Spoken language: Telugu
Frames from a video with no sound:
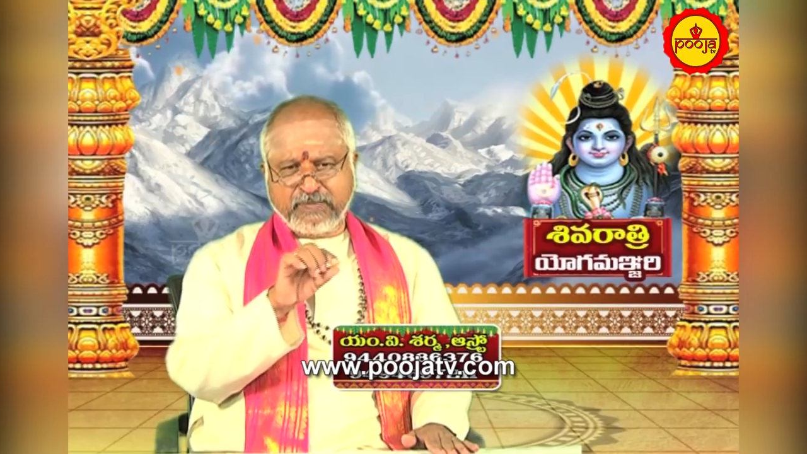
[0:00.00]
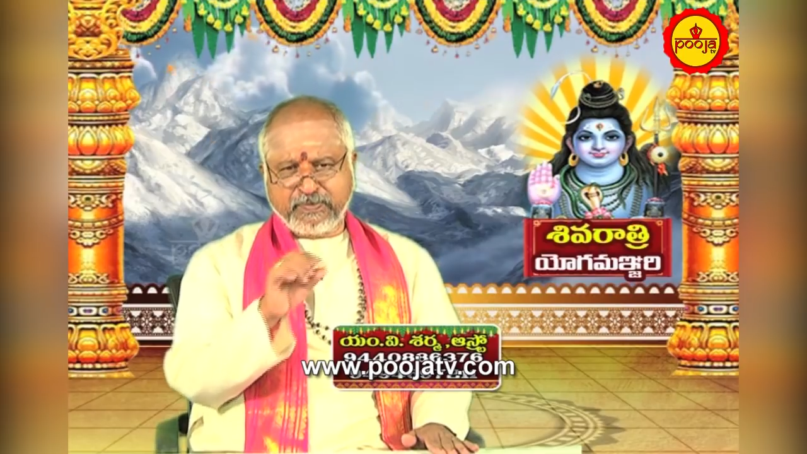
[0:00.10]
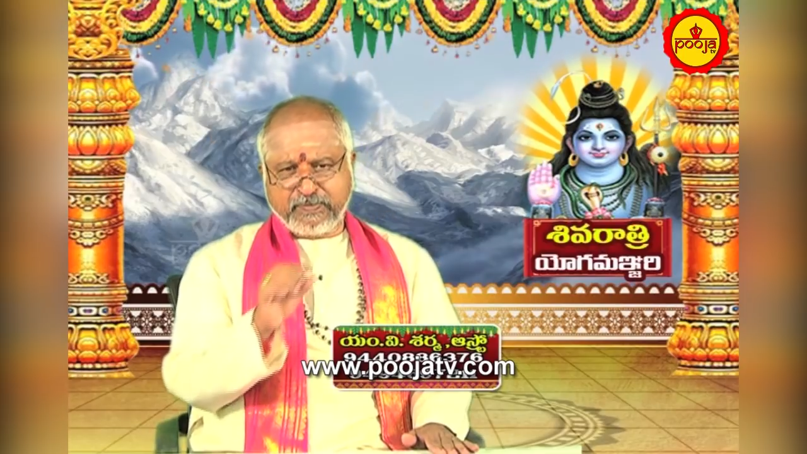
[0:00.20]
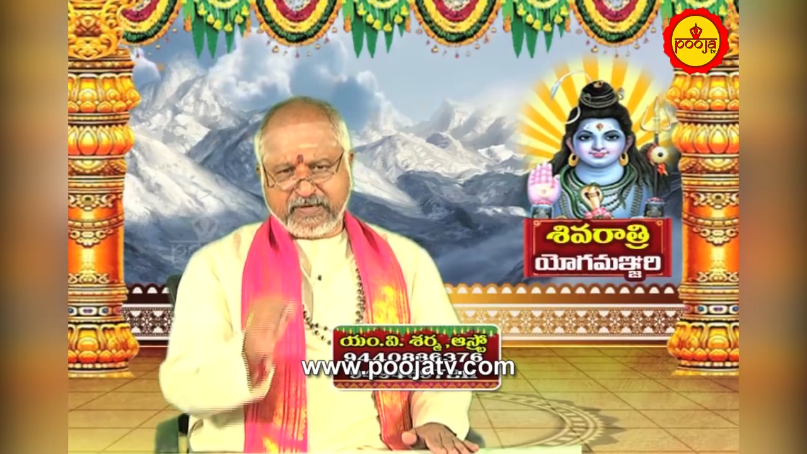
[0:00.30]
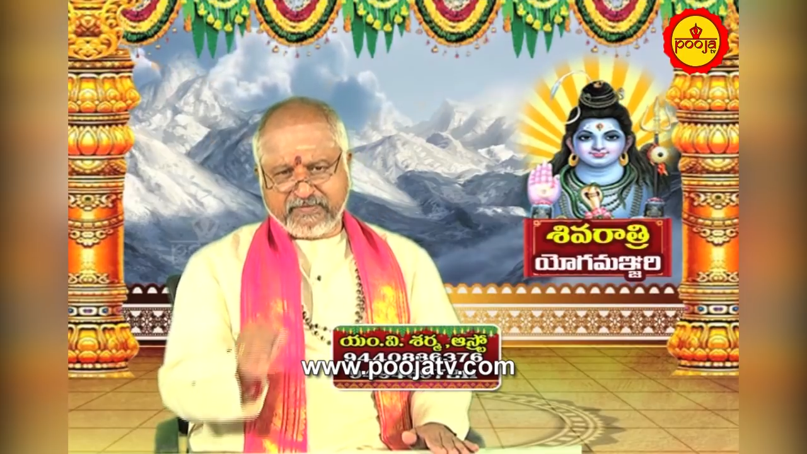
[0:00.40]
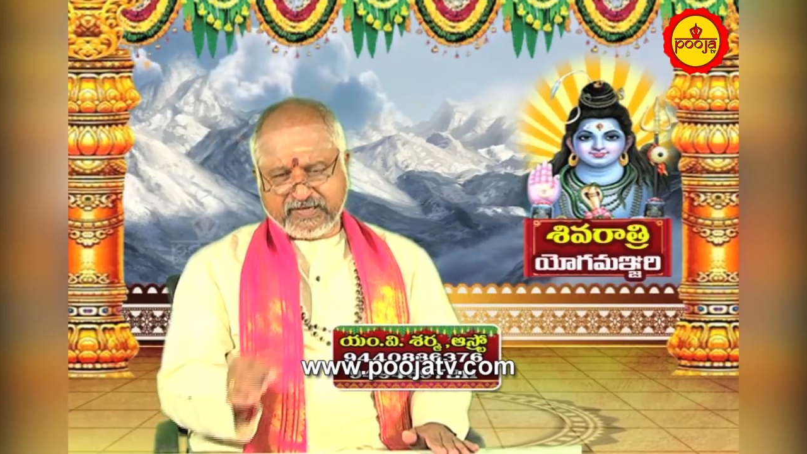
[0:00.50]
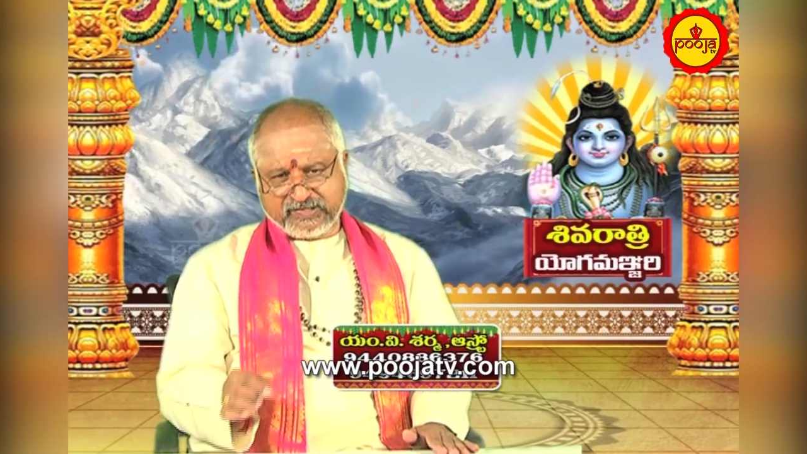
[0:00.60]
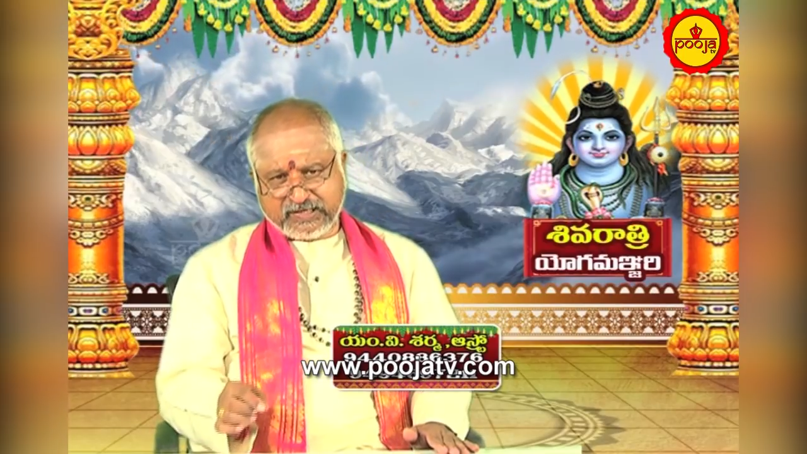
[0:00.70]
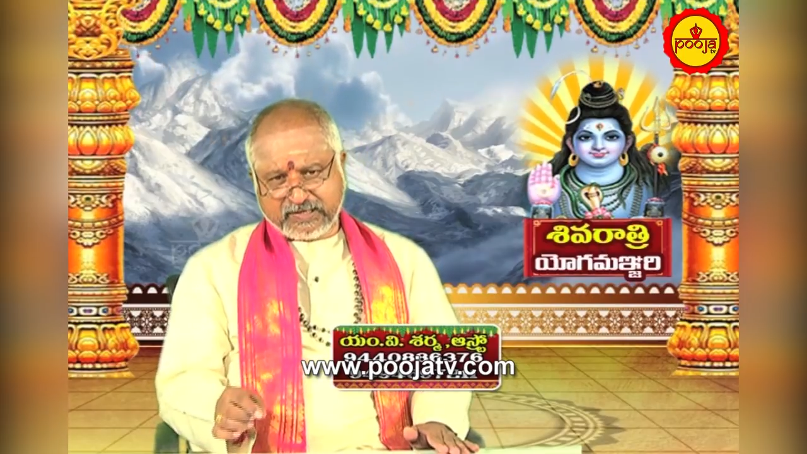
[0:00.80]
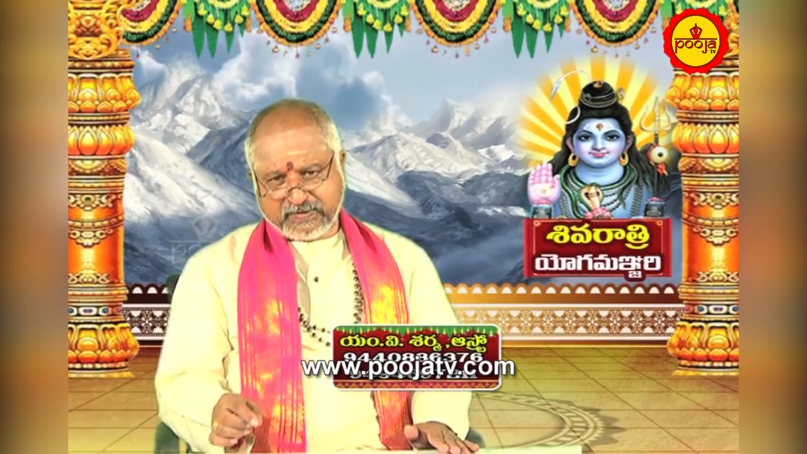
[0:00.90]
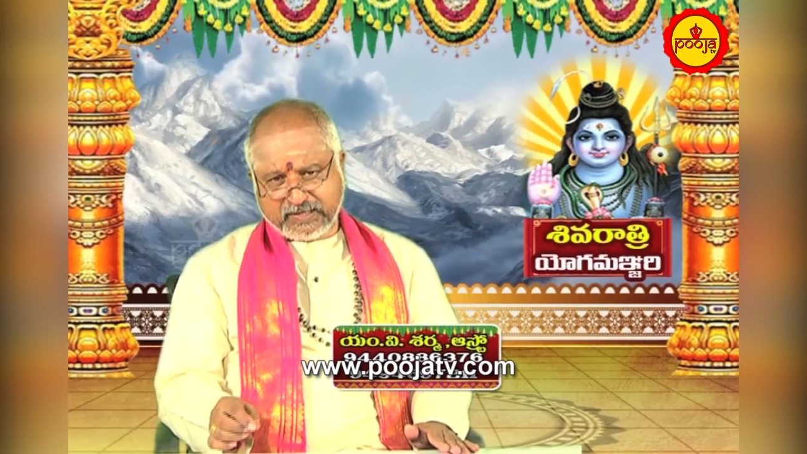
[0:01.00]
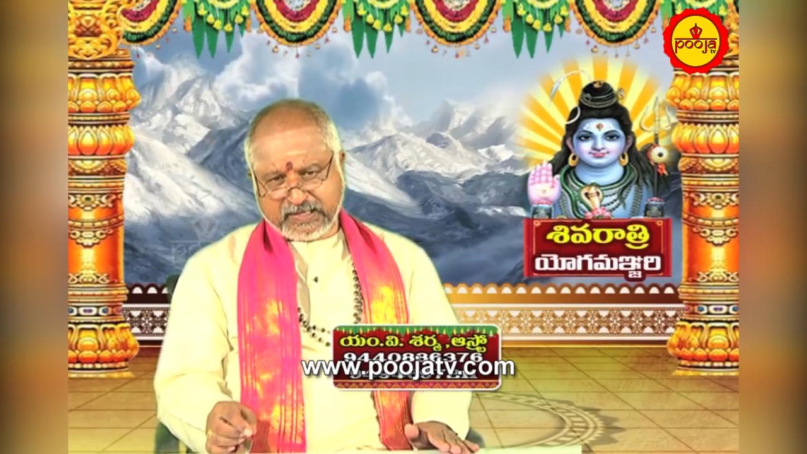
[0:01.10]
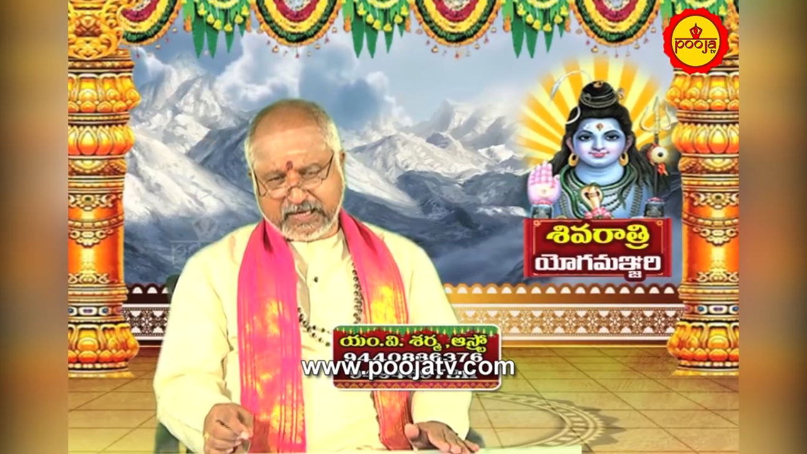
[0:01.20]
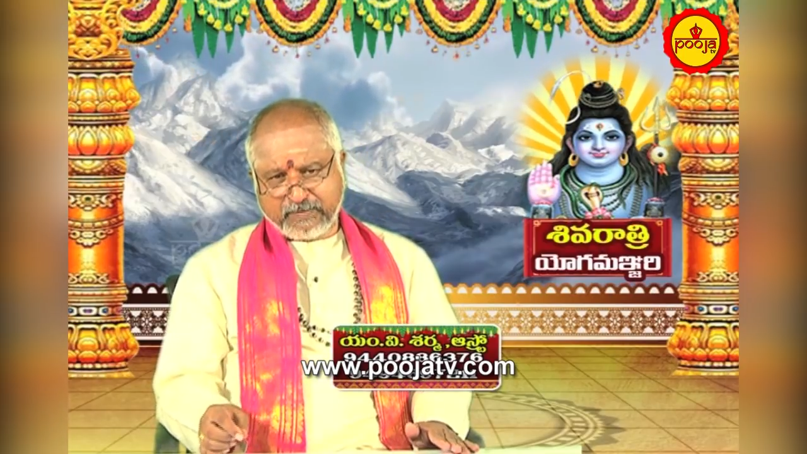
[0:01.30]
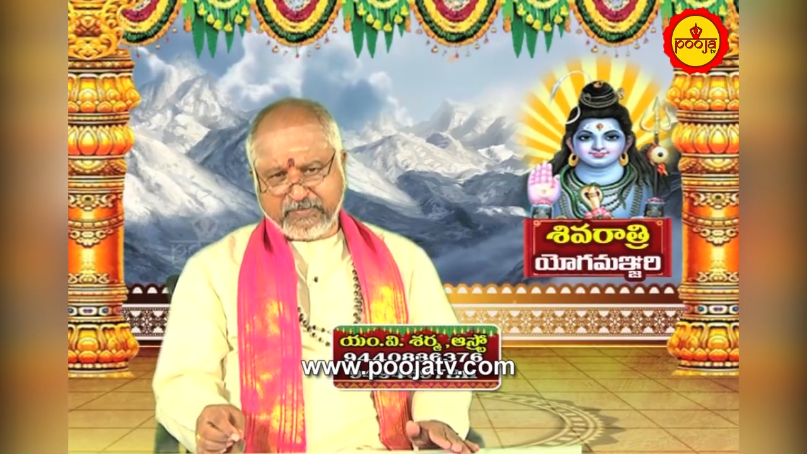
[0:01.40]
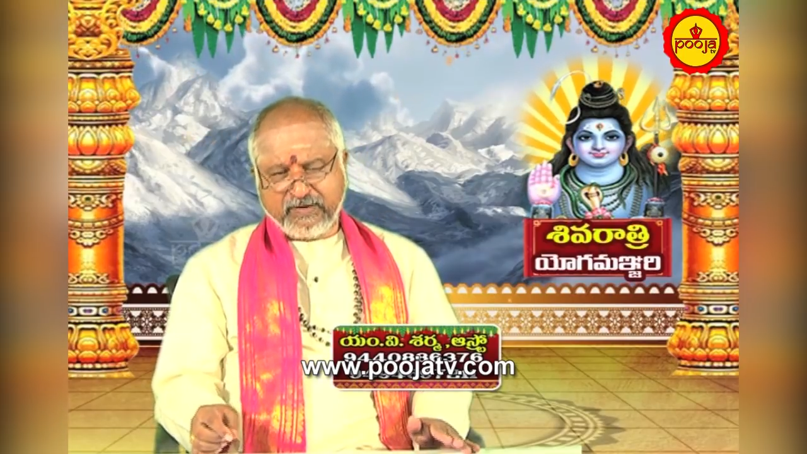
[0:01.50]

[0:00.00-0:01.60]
తెంపి పడవేసినటువంటి ఆ